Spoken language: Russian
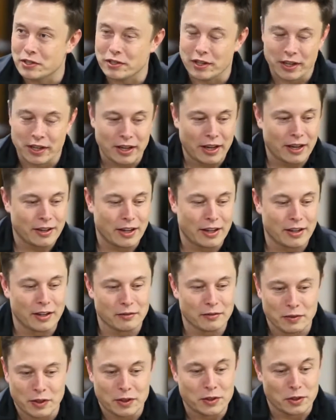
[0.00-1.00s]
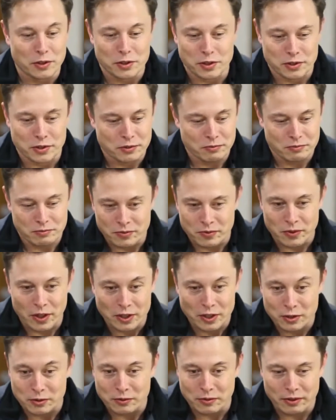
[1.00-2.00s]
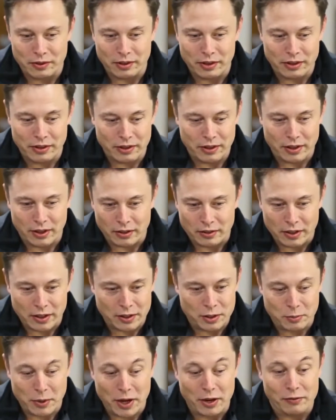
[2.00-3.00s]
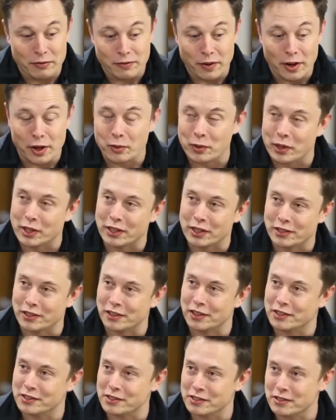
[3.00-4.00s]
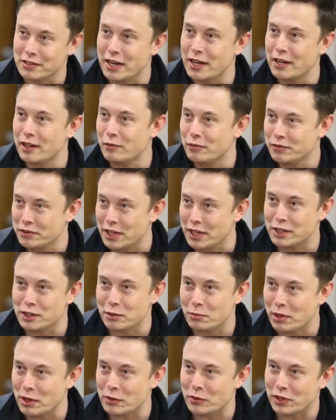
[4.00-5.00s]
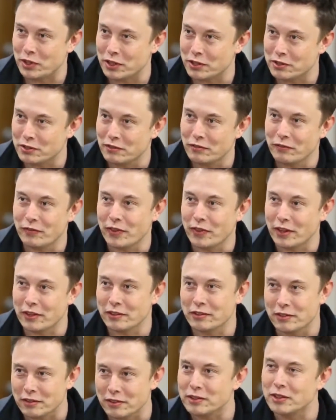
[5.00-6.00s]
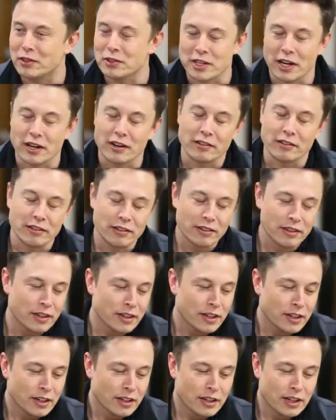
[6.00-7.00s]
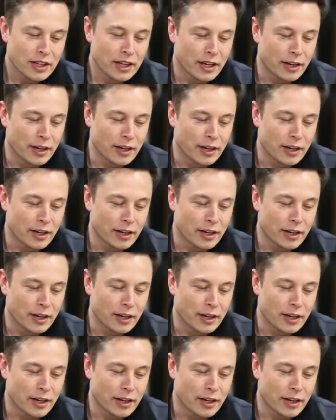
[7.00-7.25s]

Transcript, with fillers: А потом система растет очень быстро, пока не упирается в стенки этой чашки. И тогда рост замедляется.